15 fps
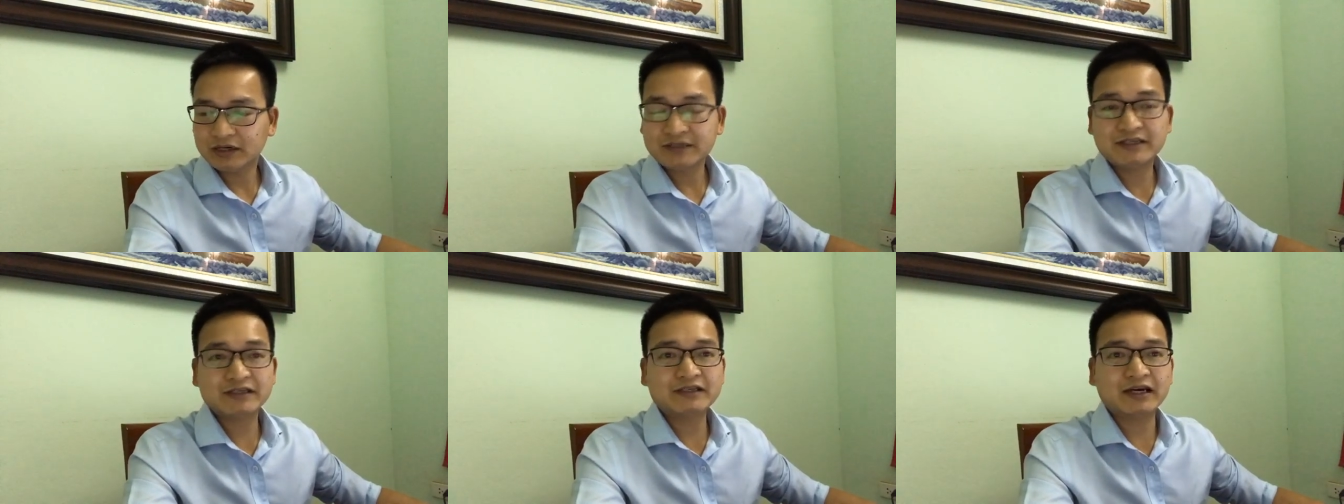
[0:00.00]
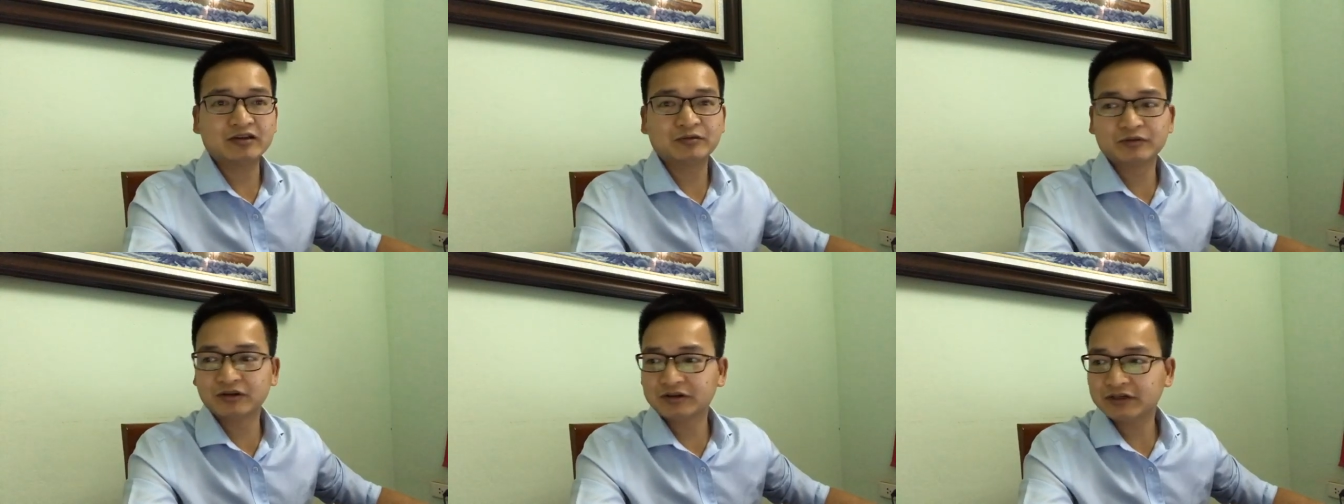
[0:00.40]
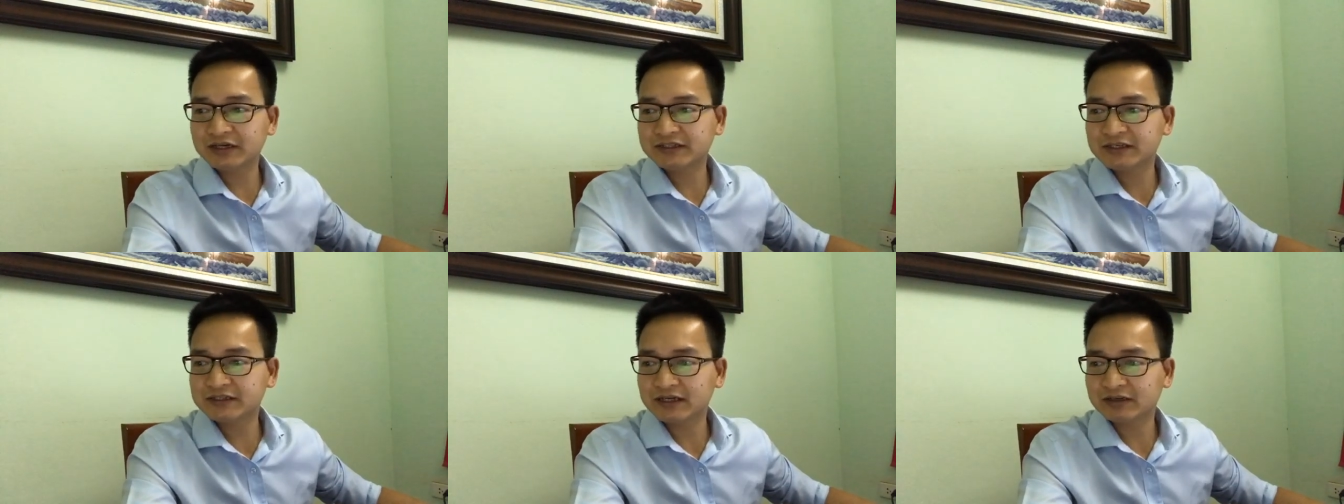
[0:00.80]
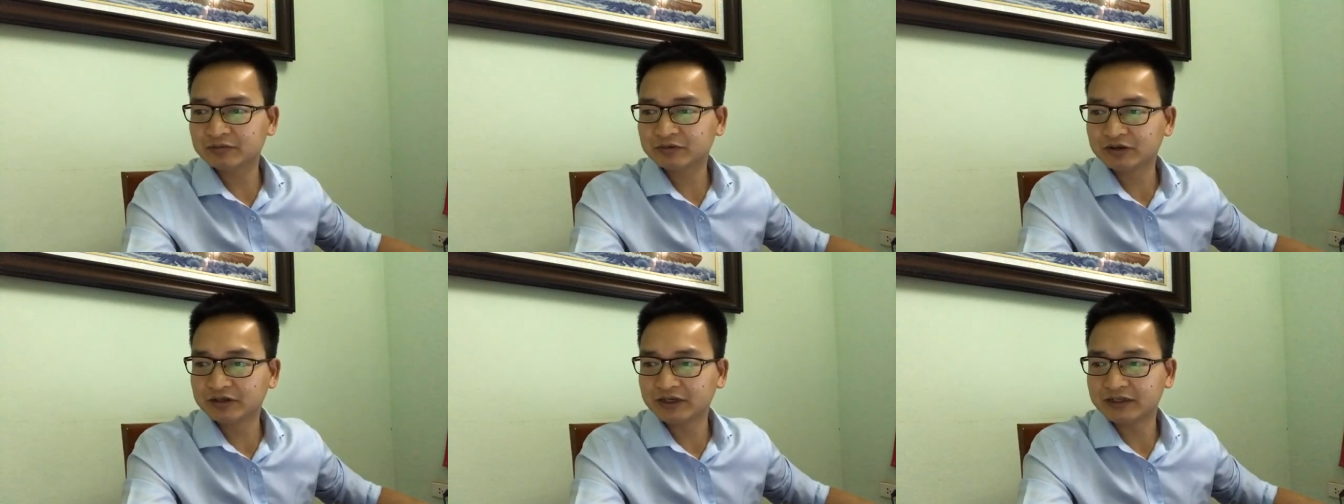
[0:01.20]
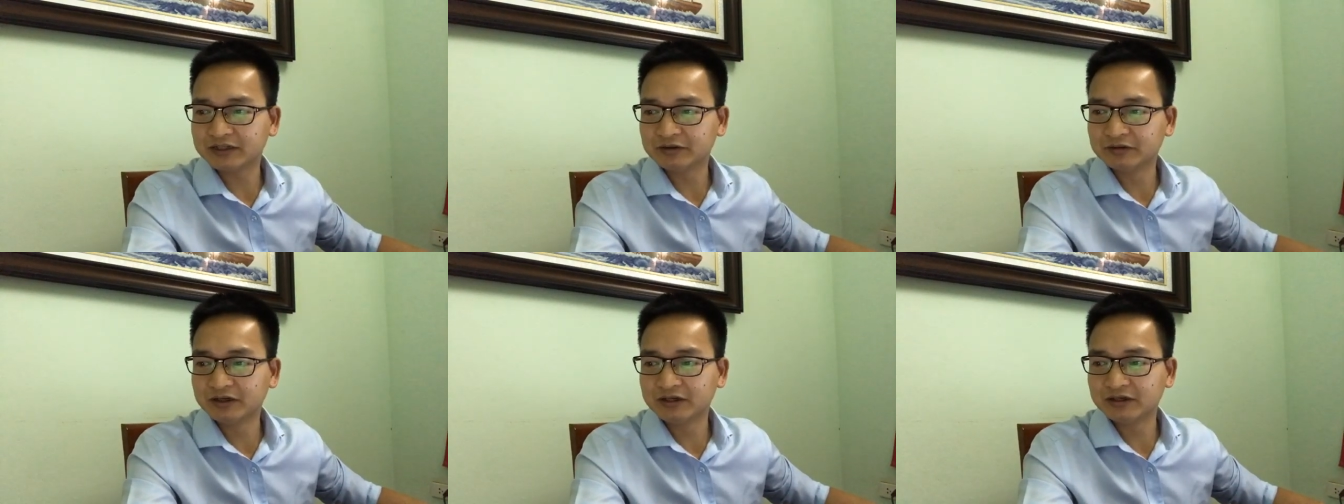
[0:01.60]
chia sẻ giúp tôi hãy chia sẻ giúp tôi để
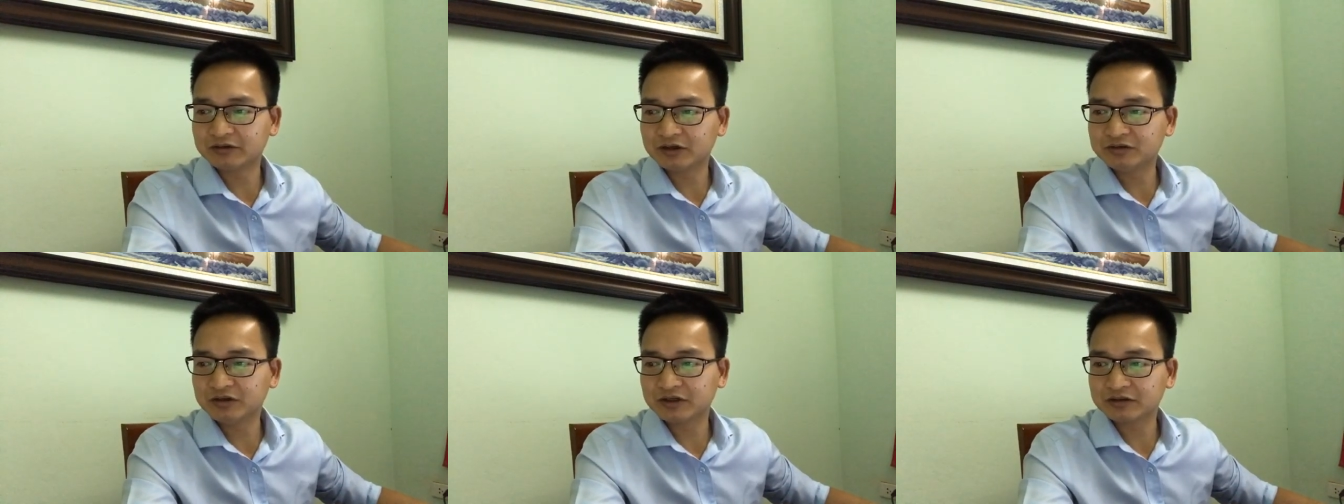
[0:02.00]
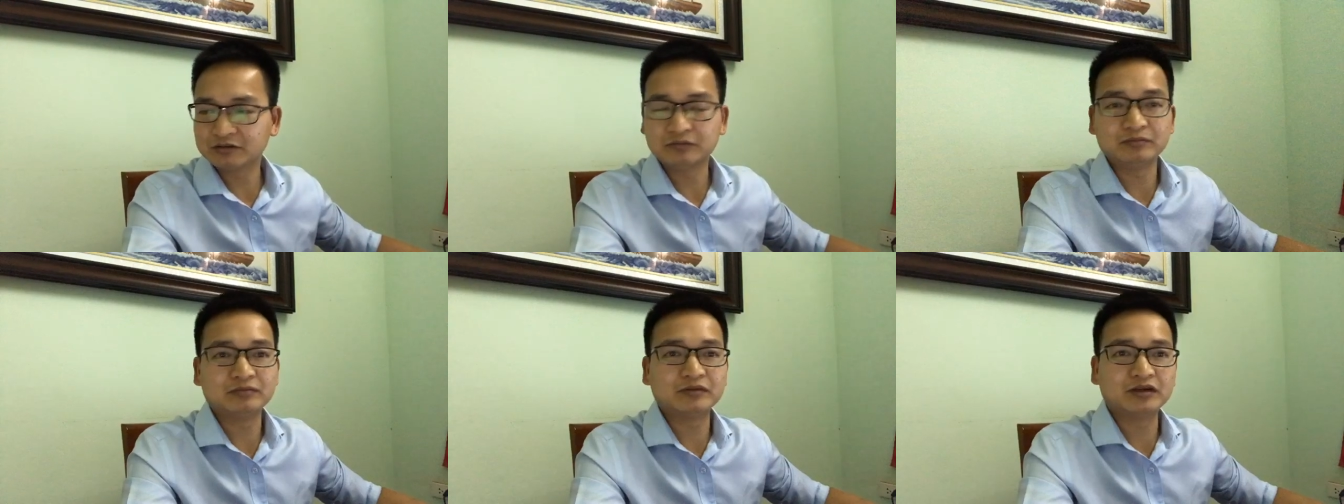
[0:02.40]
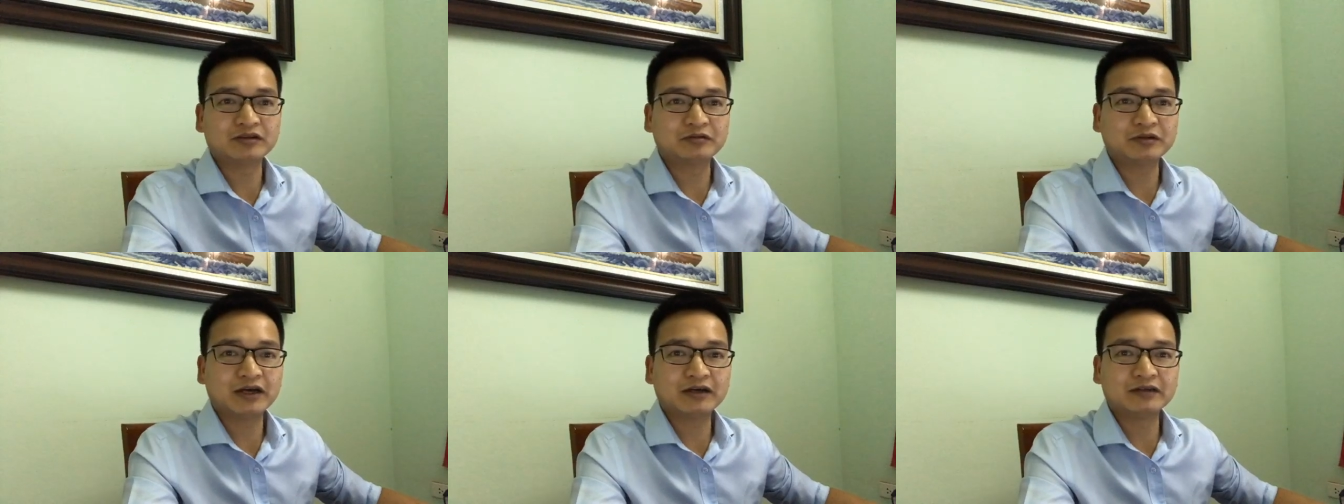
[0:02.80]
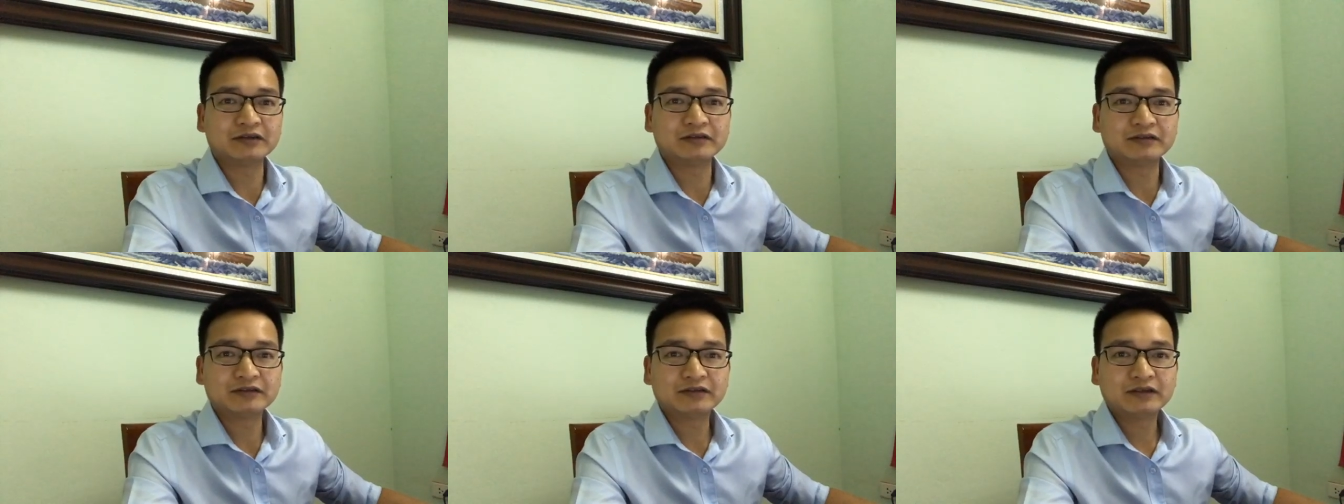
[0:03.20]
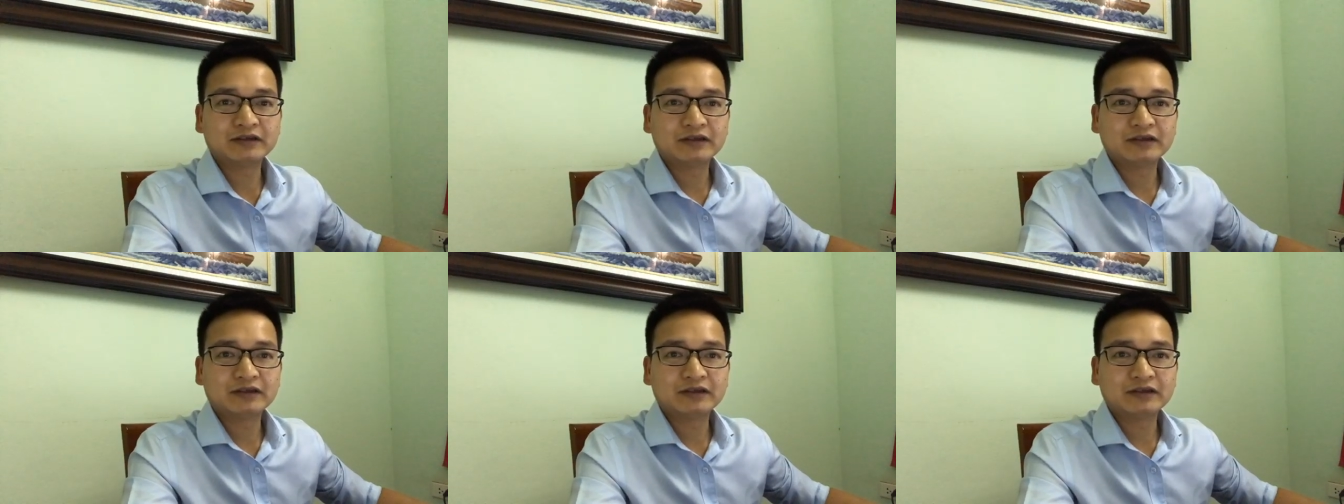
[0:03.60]
nhiều người được nói chuyện cùng à, chúng ta hơn